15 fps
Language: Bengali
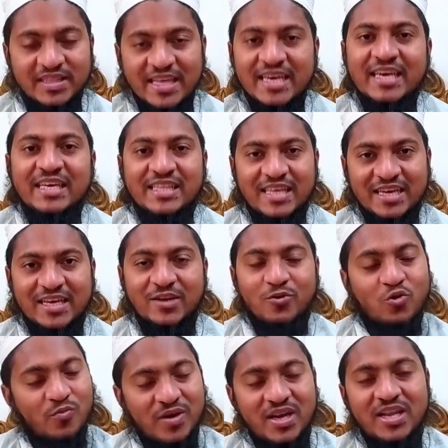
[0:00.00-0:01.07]
দেখে থাকেন
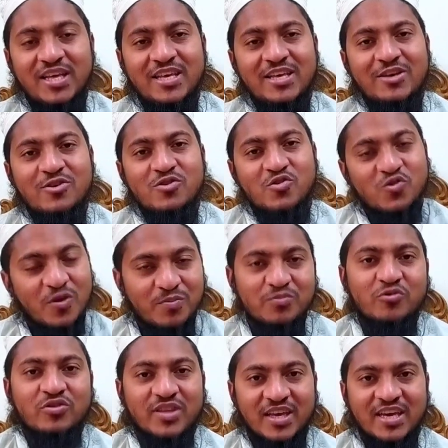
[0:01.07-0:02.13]
ঘুমালে
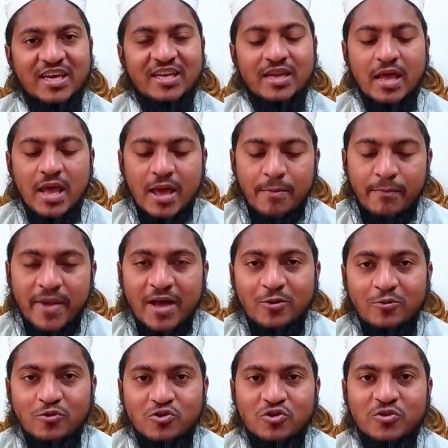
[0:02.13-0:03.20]
স্বপ্ন দেখেন
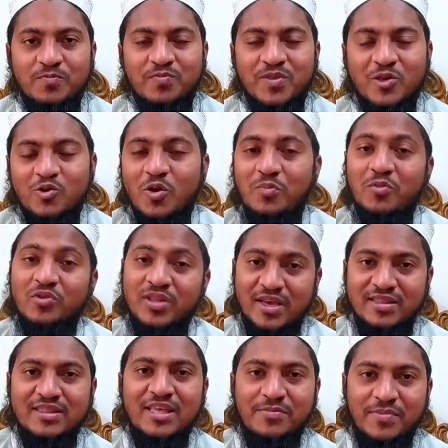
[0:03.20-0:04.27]
মানুষ স্বপ্ন
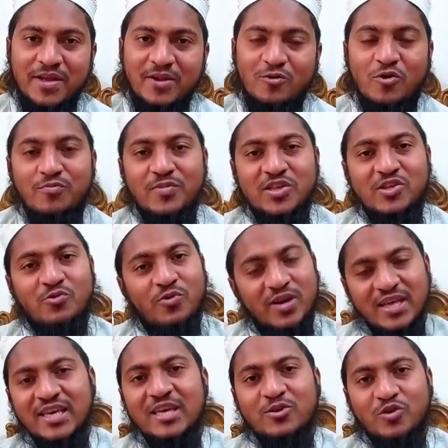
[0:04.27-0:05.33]
দেখতেই পারে কম বেশি
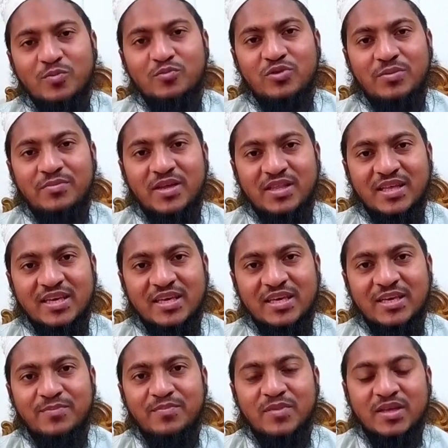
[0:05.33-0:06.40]
অনেকই স্বপ্ন আমরা
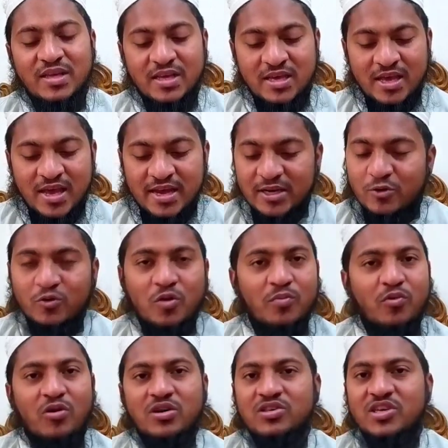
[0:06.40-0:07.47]
দেখি এটা কোনো
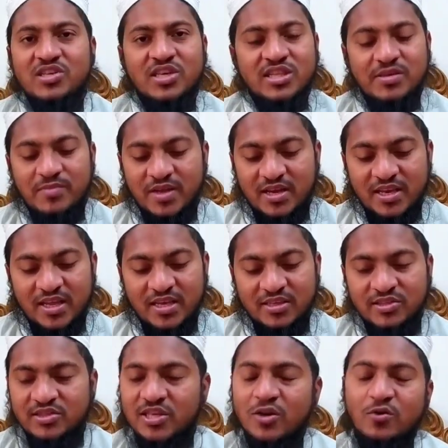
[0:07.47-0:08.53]
বয়সের সাথে মিল
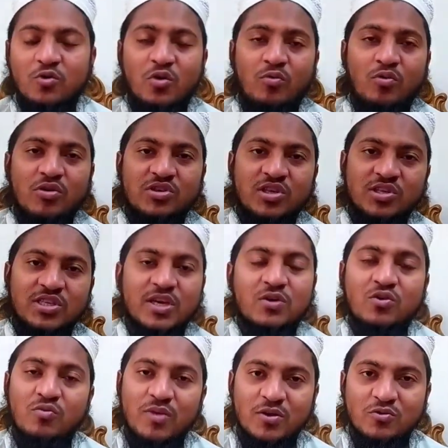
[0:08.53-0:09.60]
নেই যে কোনো বয়সে যে
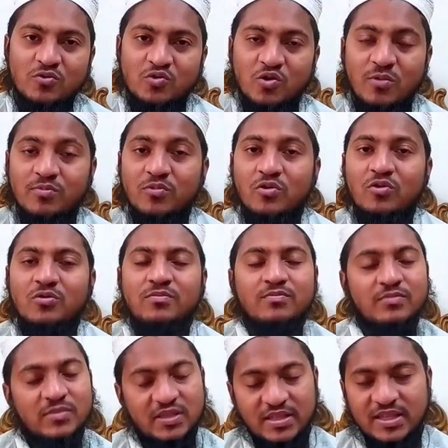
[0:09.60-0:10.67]
কোনো মানুষ স্বপ্ন
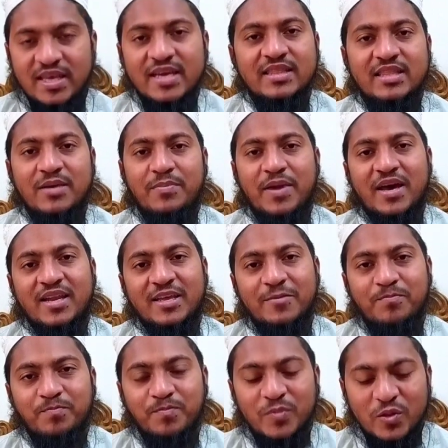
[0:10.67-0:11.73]
দেখতে পারে
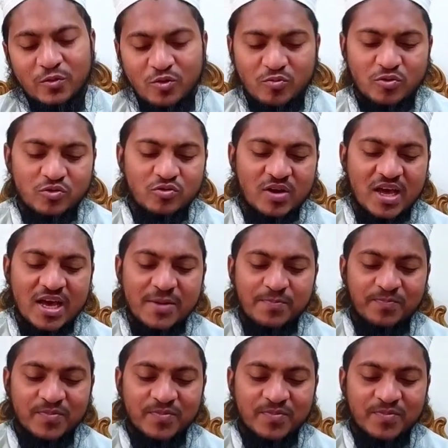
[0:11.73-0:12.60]
তো বন্ধুরা